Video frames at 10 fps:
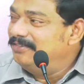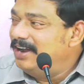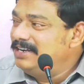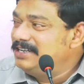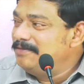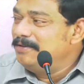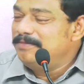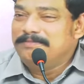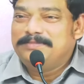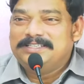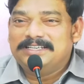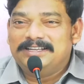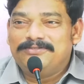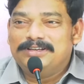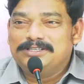వాట్సాప్లో
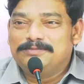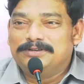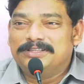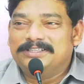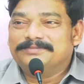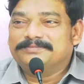పంపించాను నీకు ఫేస్బుక్ది